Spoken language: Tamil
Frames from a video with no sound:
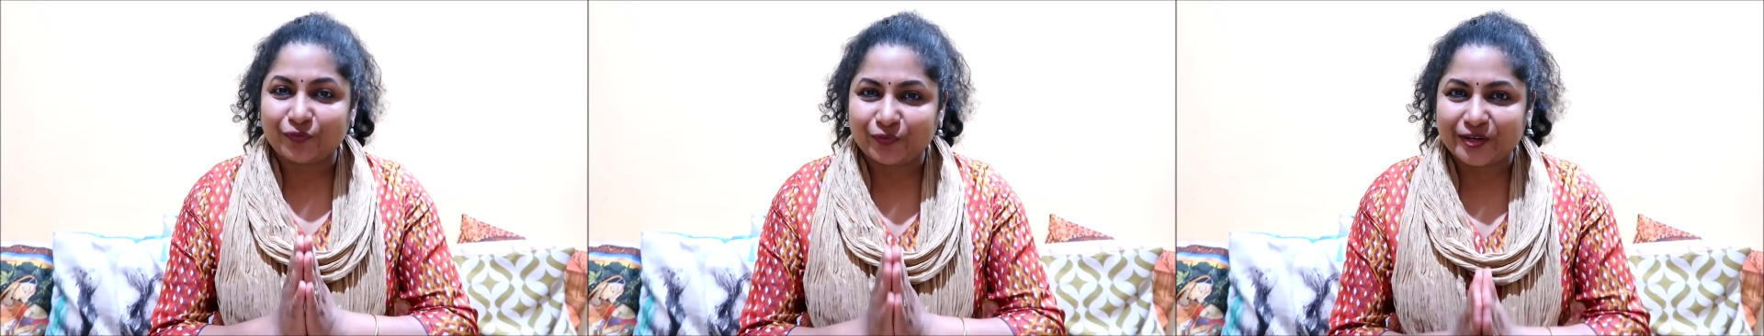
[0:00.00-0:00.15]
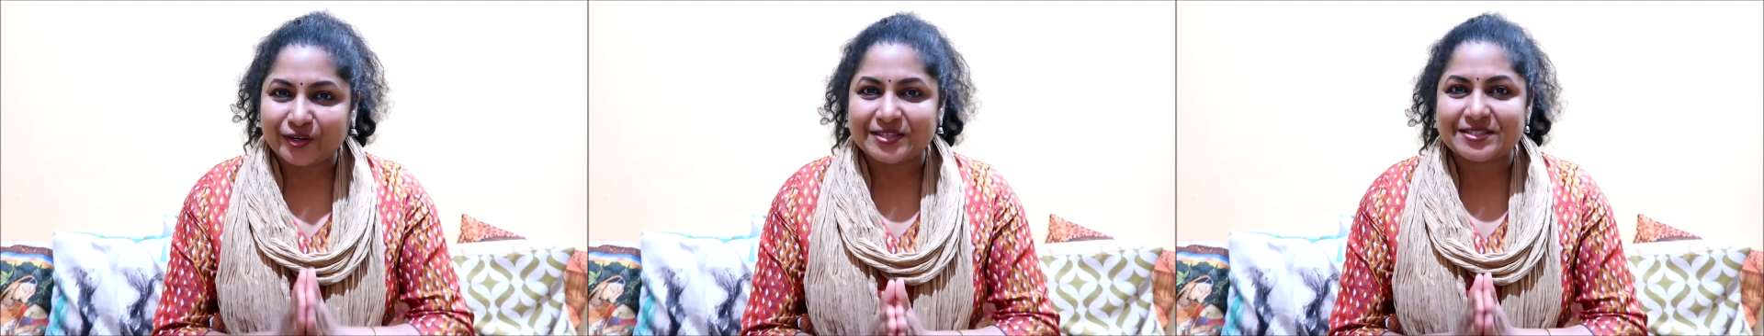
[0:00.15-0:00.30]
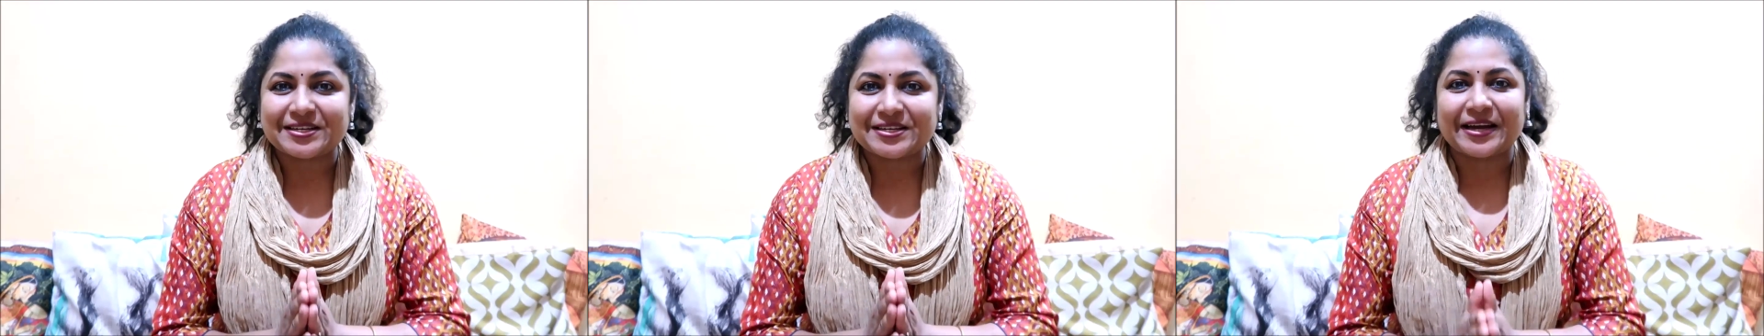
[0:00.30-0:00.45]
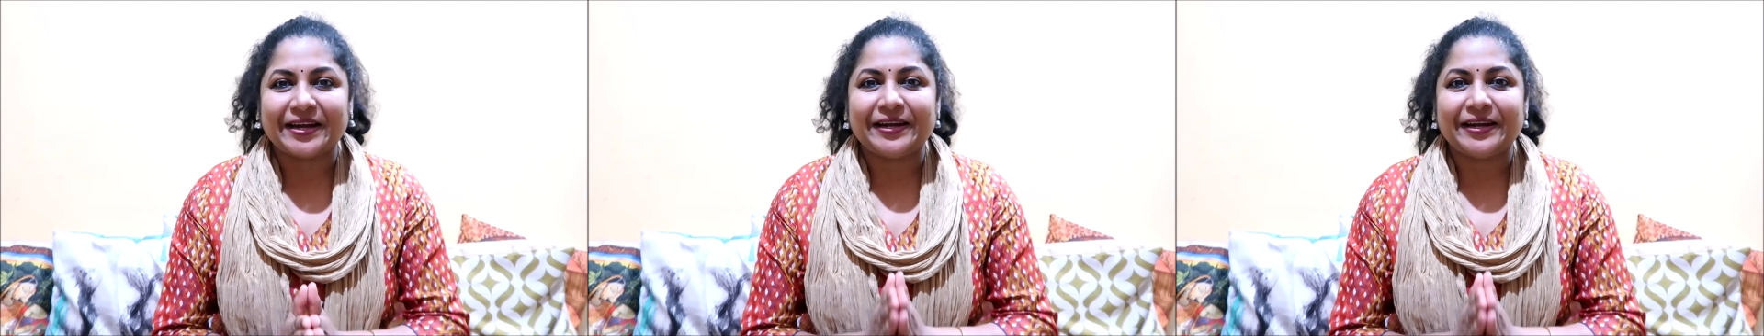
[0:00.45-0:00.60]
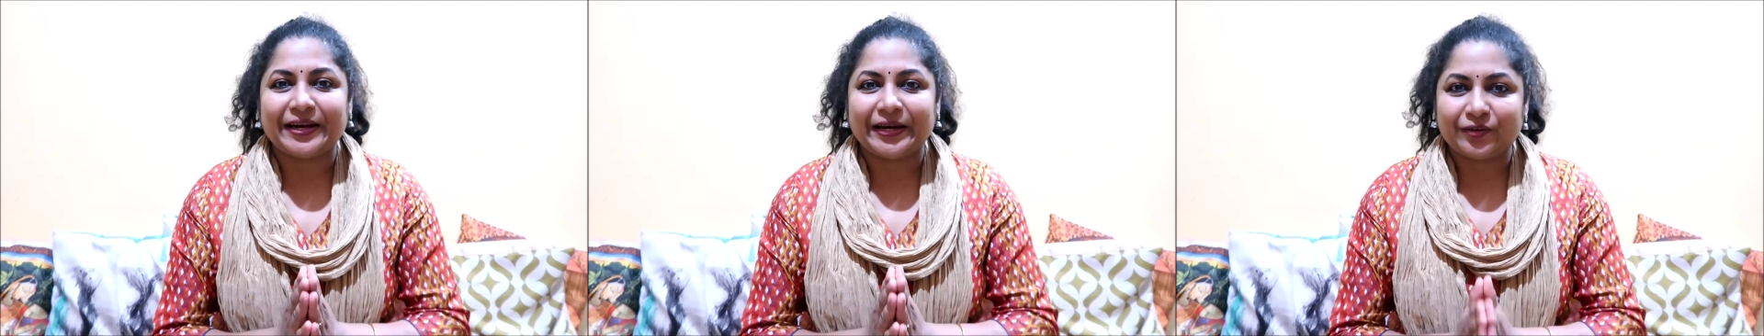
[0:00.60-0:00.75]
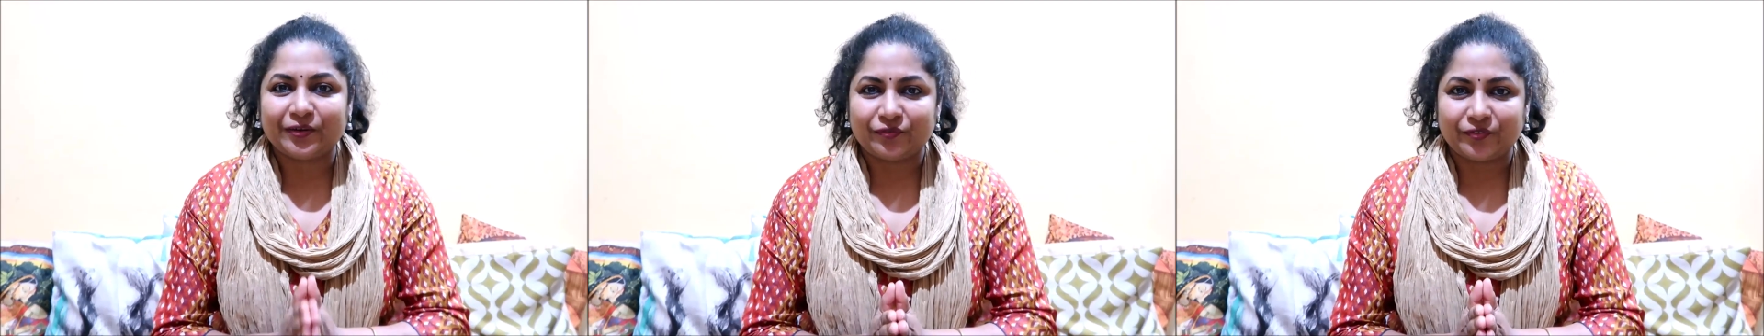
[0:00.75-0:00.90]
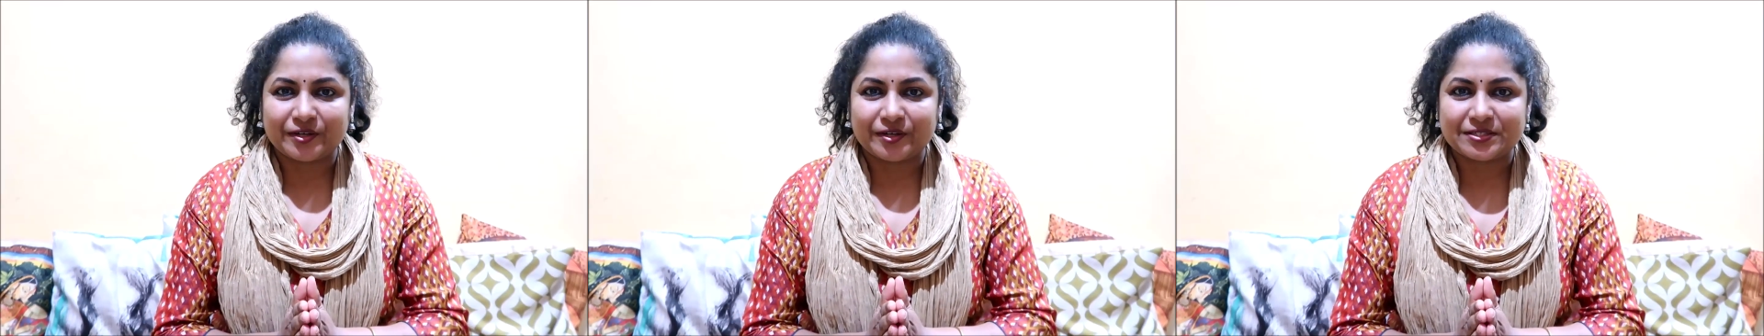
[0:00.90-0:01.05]
ஃபர்ஸ்ட்
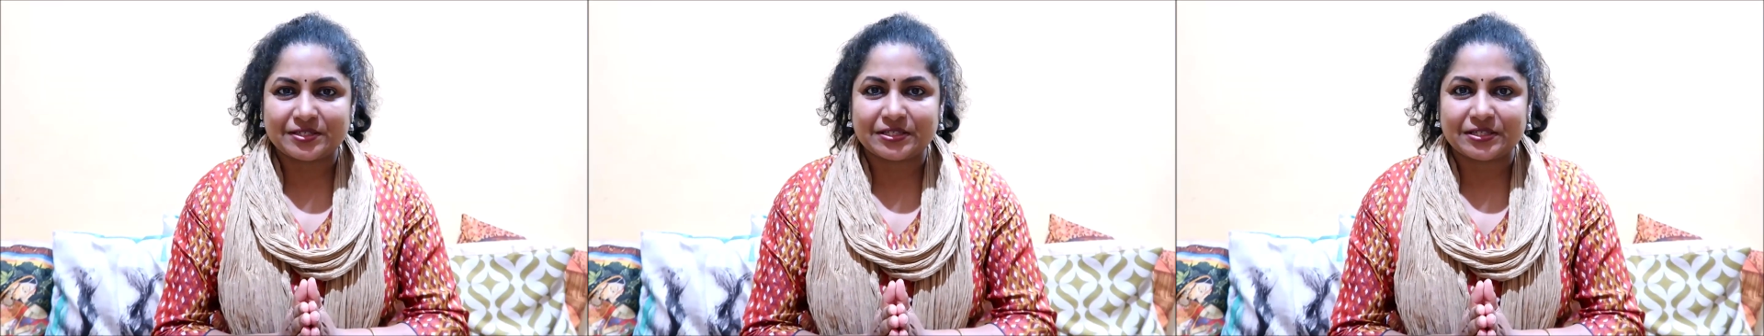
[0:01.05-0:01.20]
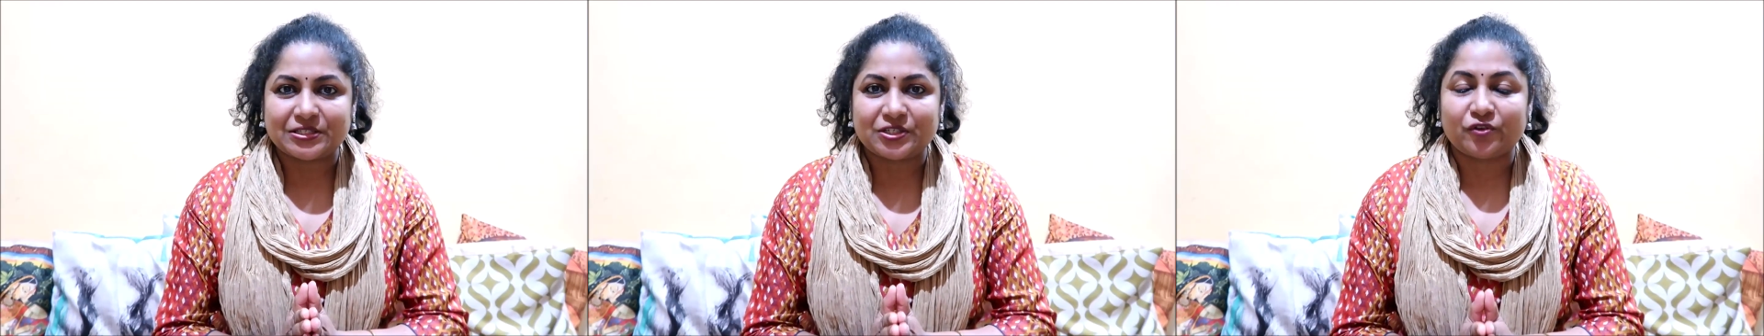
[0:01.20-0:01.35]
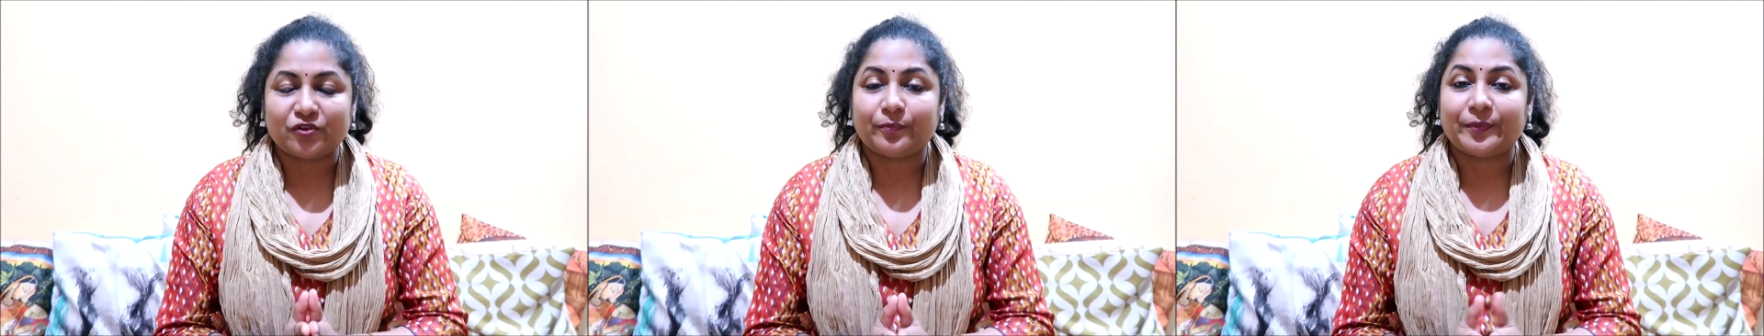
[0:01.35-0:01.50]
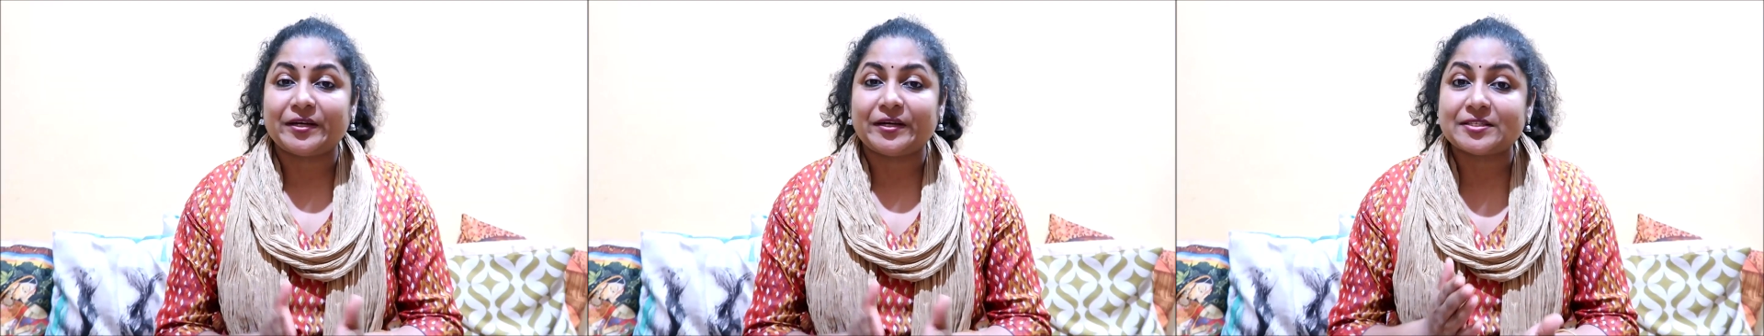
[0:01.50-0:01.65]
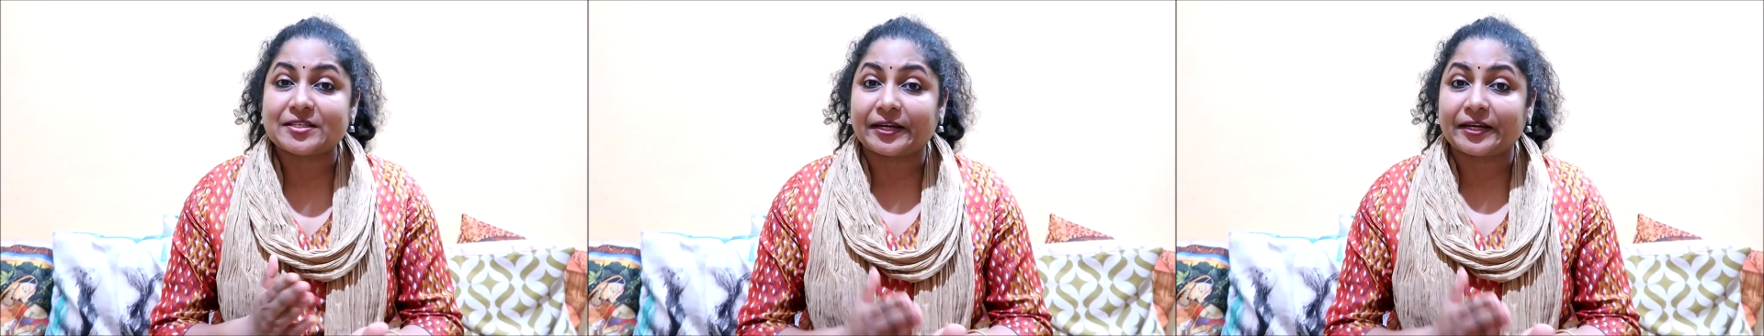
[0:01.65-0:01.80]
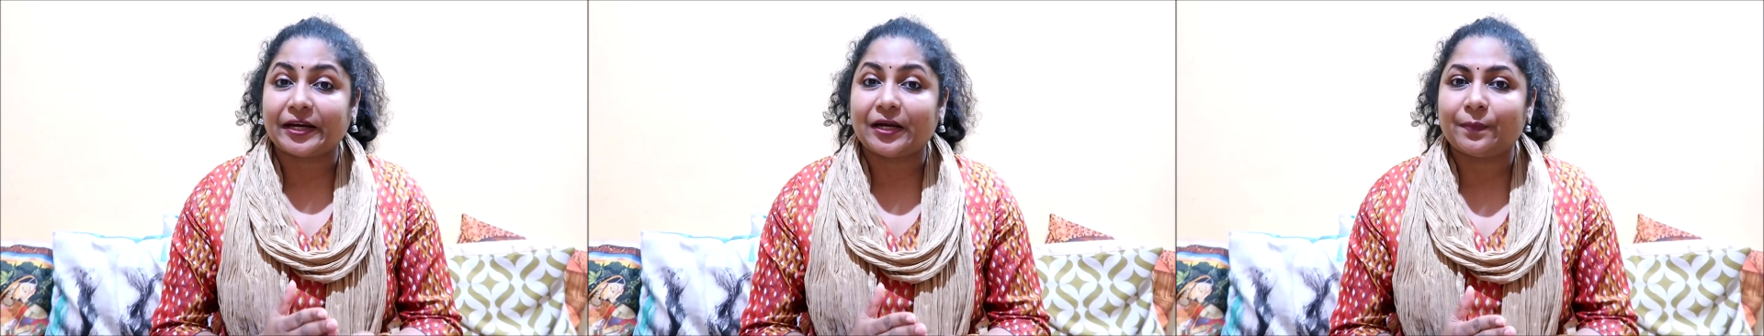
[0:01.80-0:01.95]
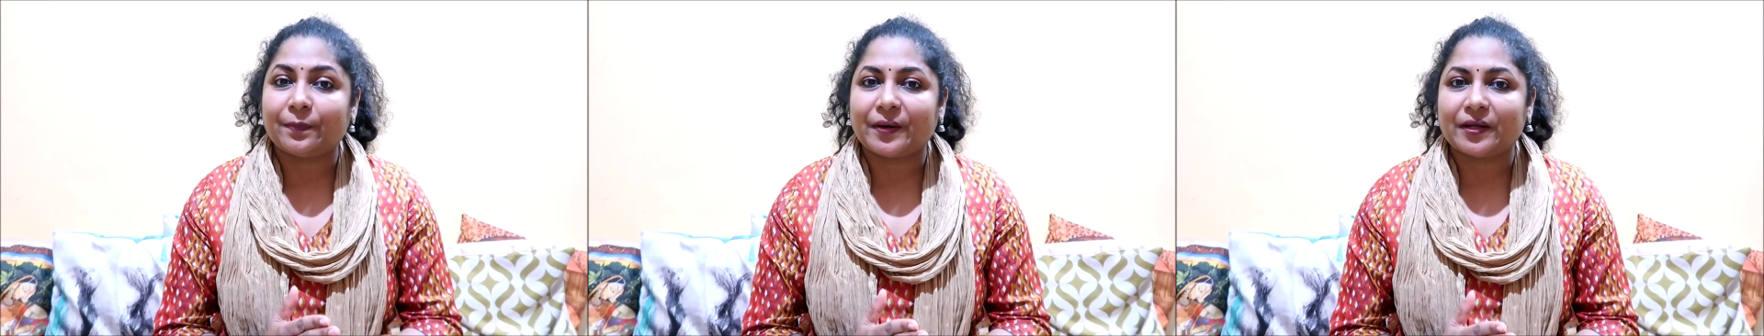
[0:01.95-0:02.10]
ஹைலைட் ஃபர்ஸ்ட் அச்சீவ்மெண்ட்
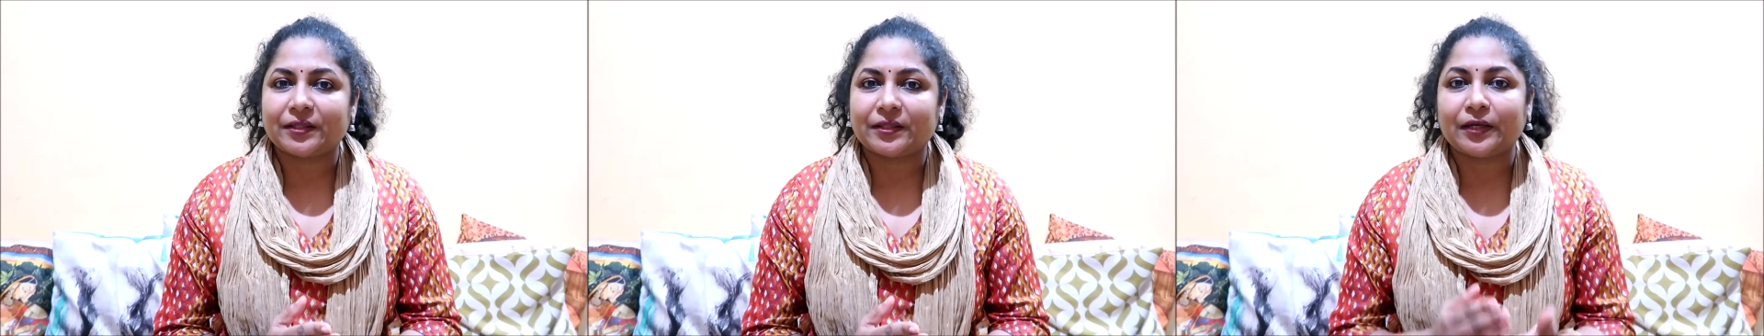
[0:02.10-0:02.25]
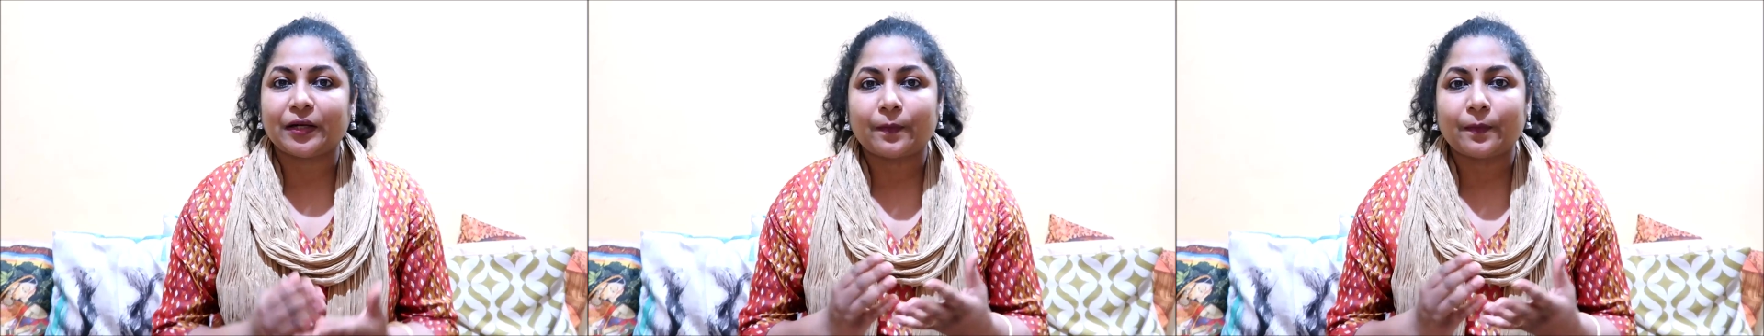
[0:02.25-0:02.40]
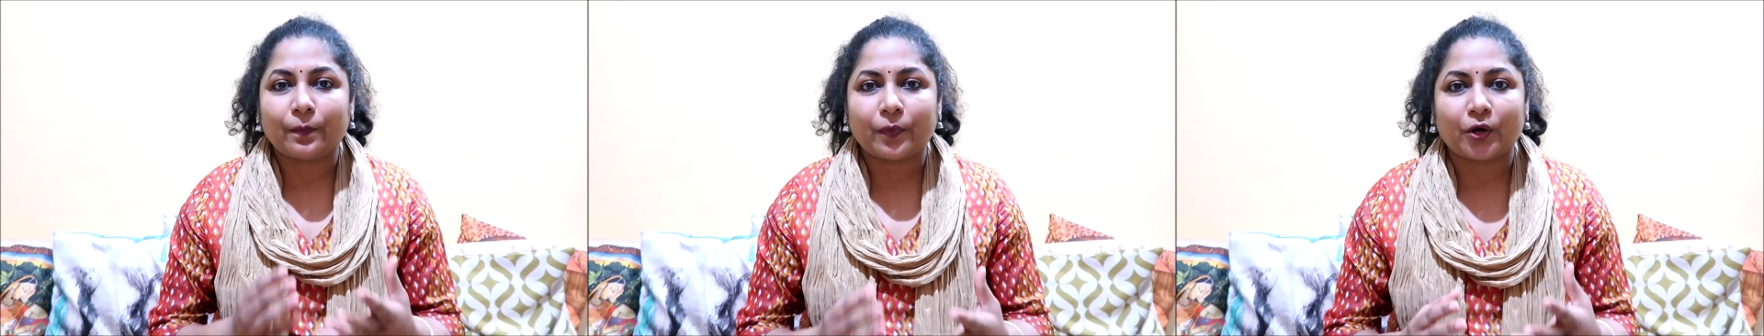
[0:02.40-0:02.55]
செகண்ட் ப்ராஜெக்ட் பார்த்தீங்கன்னா